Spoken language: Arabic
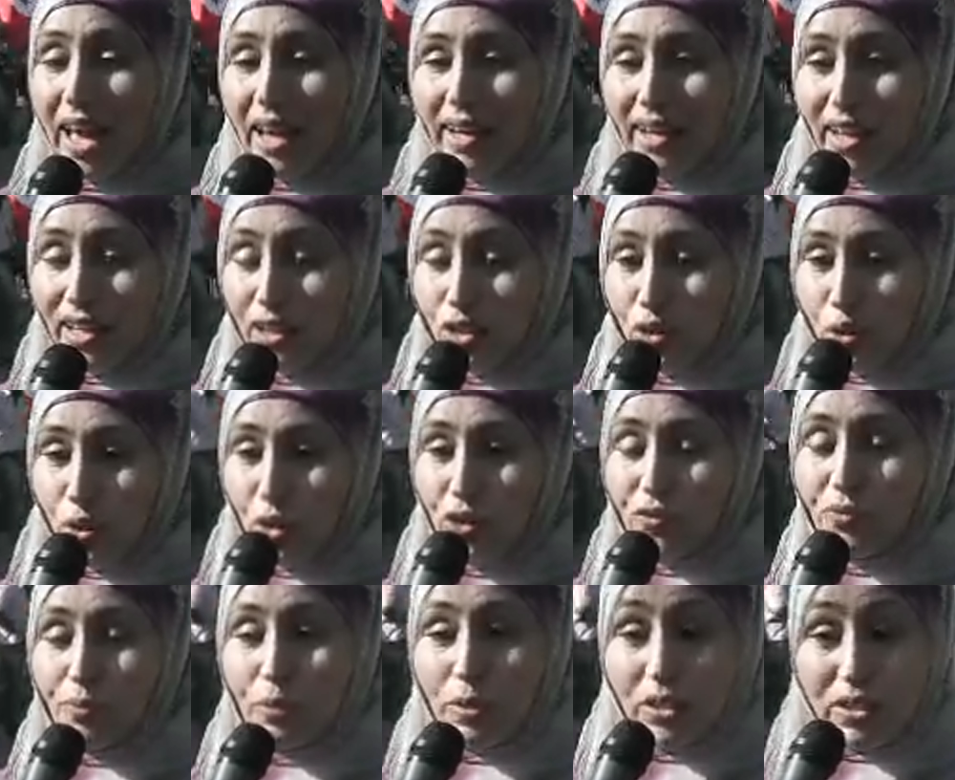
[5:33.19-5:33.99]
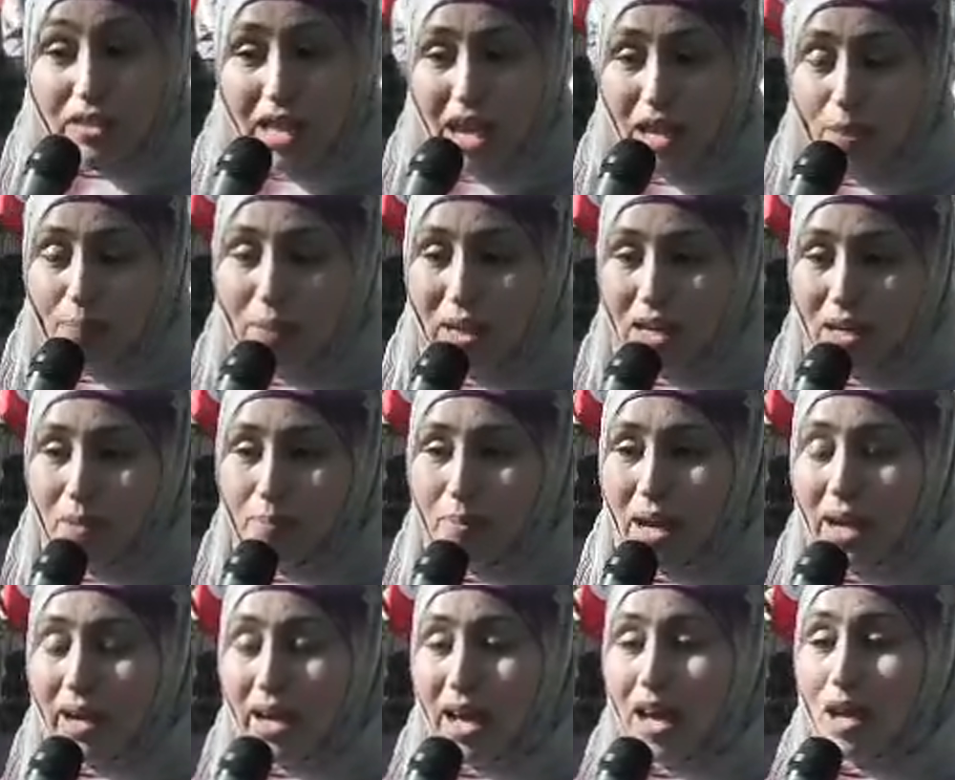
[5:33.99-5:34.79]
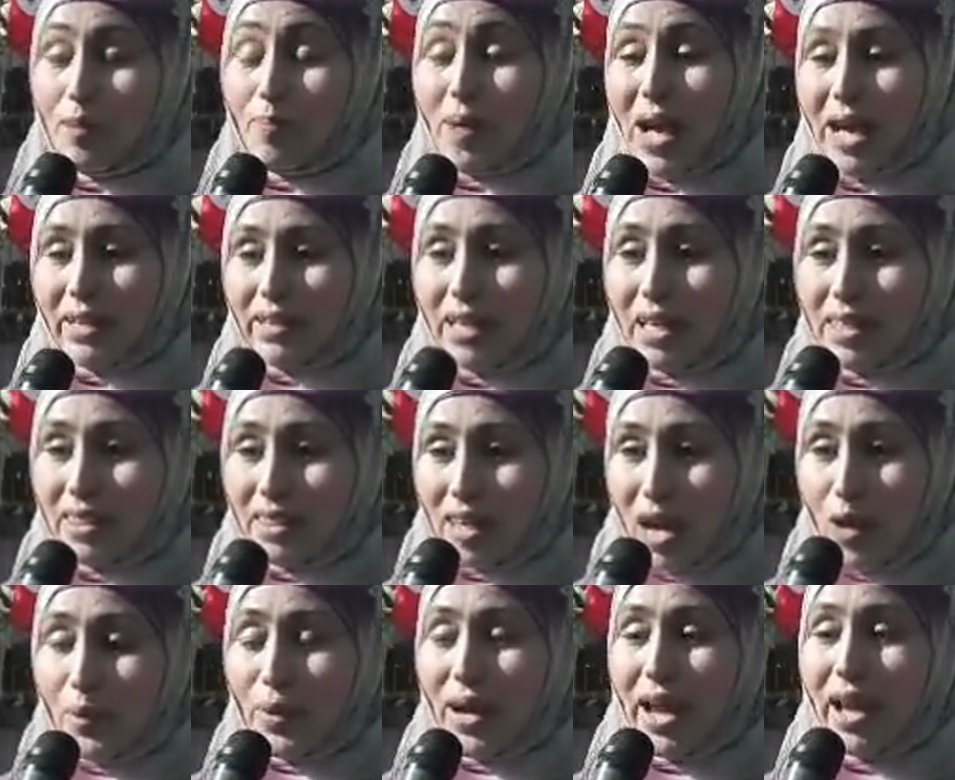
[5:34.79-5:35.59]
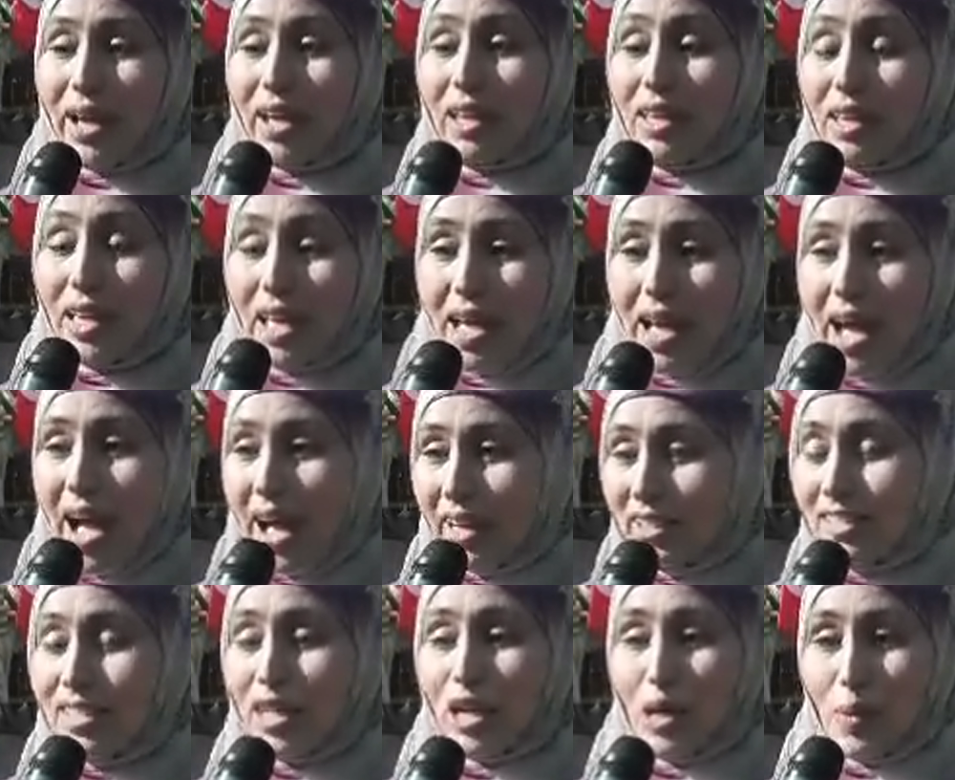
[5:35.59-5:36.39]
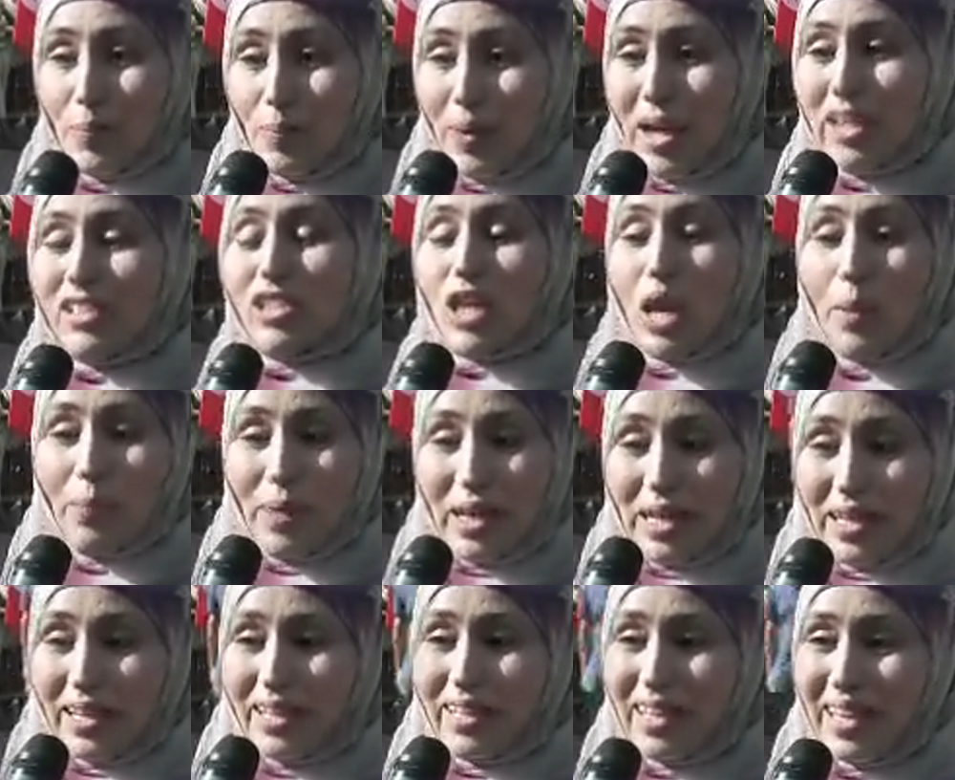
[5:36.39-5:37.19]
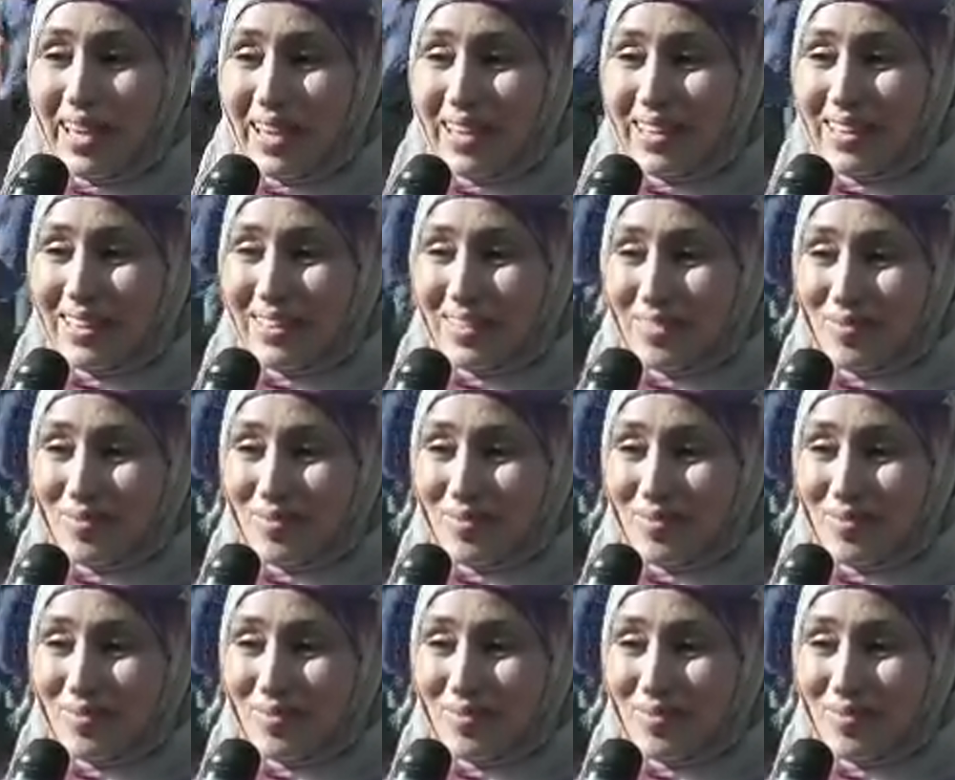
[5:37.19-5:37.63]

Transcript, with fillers: انا نشوف مستقبل المراه بعد الثوره الثوره احسن برشا من اللي كان